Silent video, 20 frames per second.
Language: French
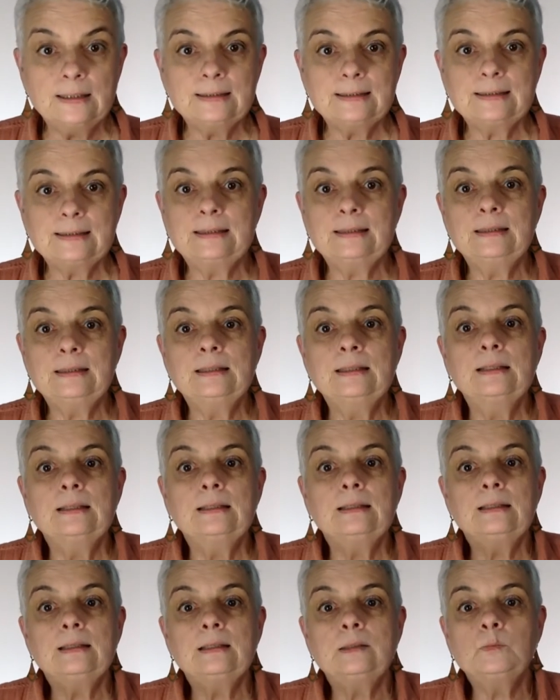c'est
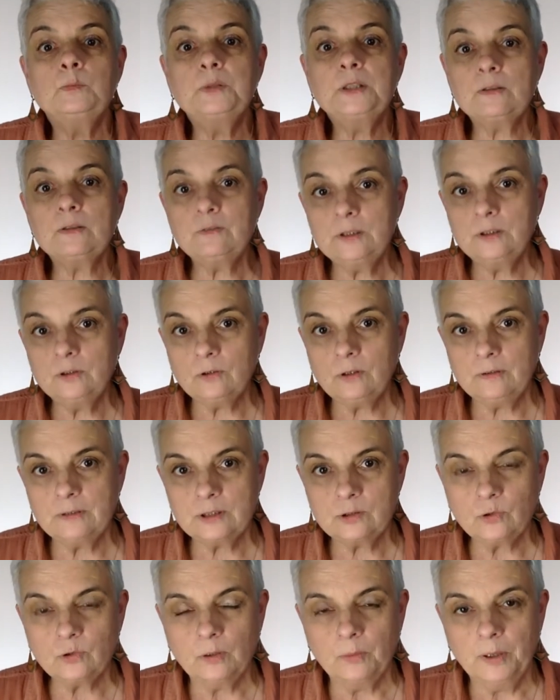d'être bienveillant
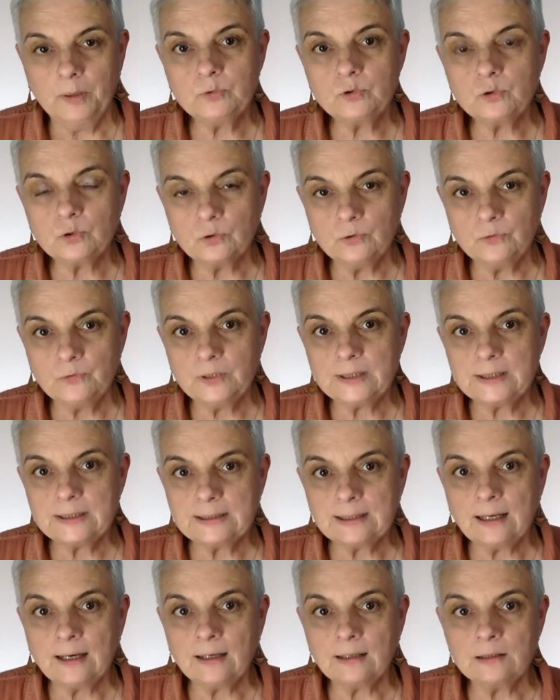avec soi-même sur le fait que
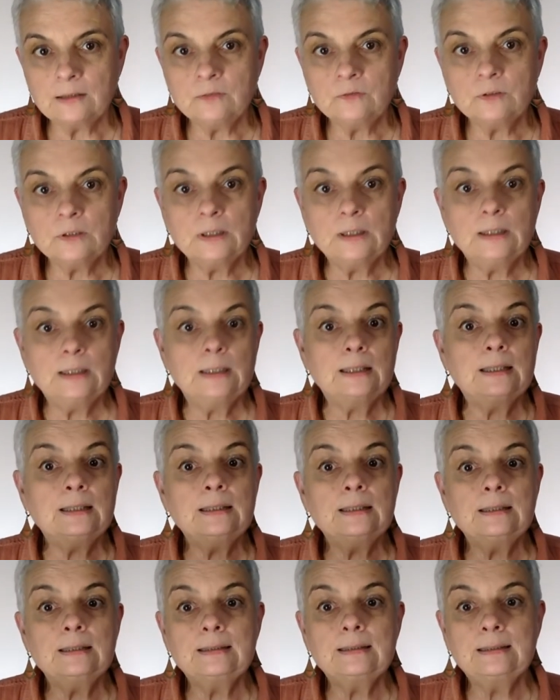ça arrive
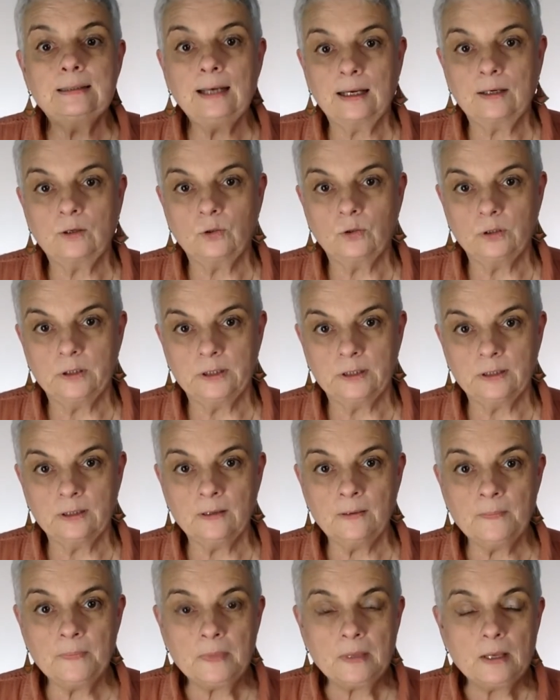et d'accueillir.